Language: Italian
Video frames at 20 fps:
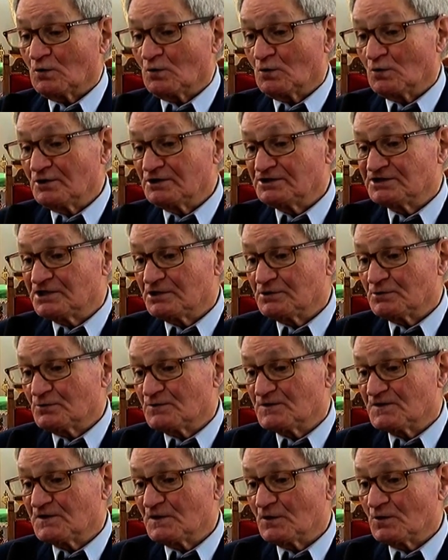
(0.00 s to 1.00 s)

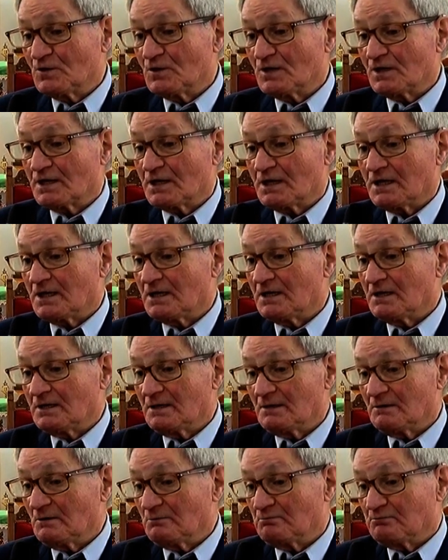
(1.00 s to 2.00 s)
un'istituzione
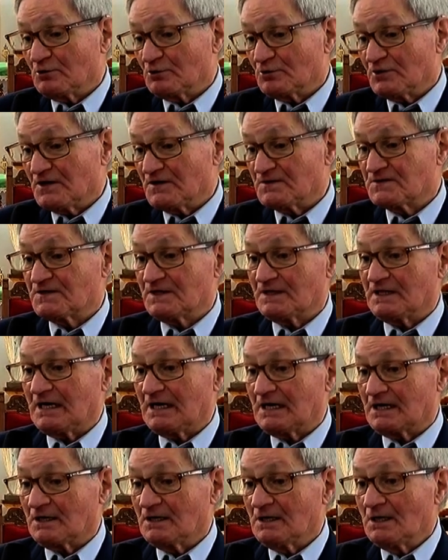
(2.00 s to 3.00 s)
che potesse
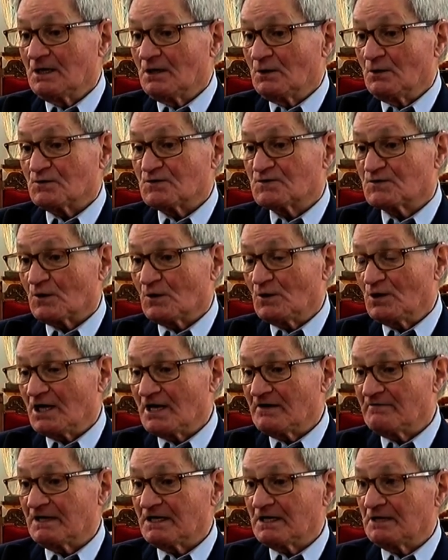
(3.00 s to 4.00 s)
dare un
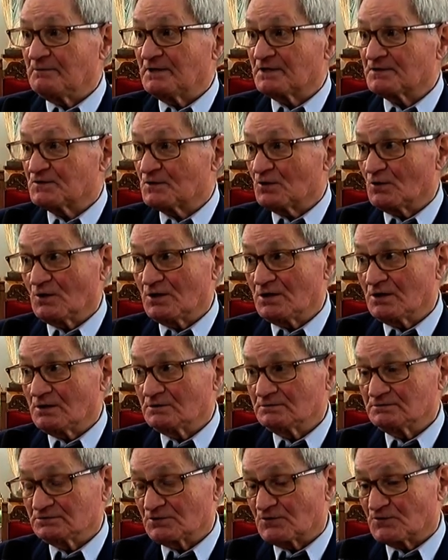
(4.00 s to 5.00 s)
sollievo alle persone
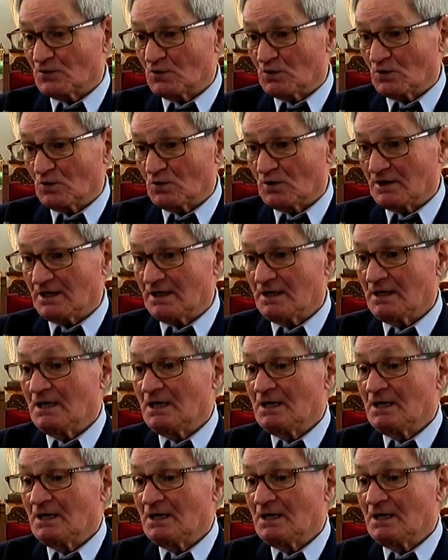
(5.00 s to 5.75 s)
sole,